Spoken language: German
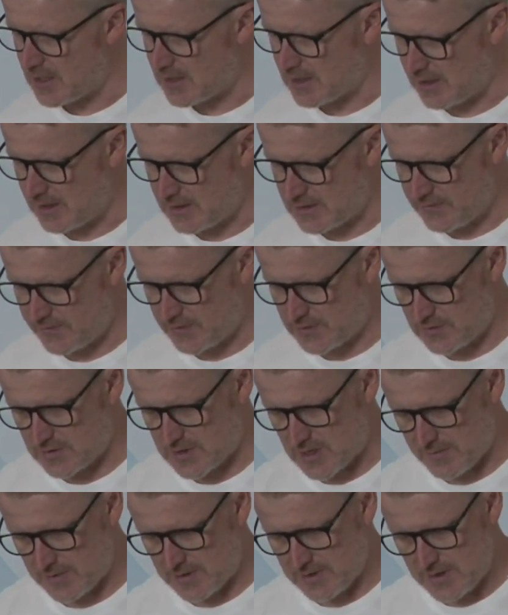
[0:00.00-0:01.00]
dann lesen wir
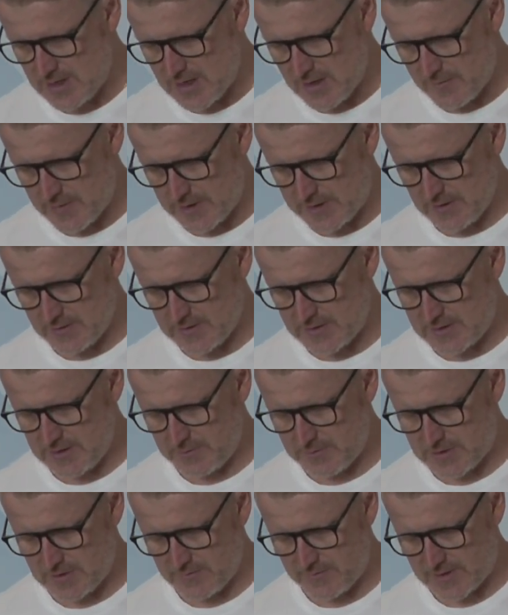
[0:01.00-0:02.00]
zusammen Matthäus
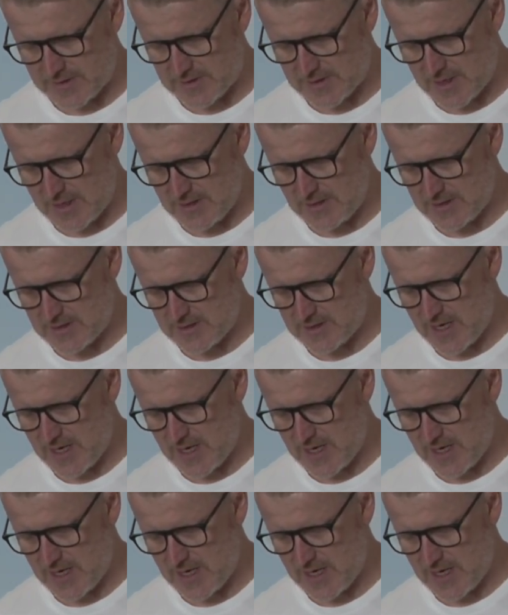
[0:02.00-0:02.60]
17, Vers 1.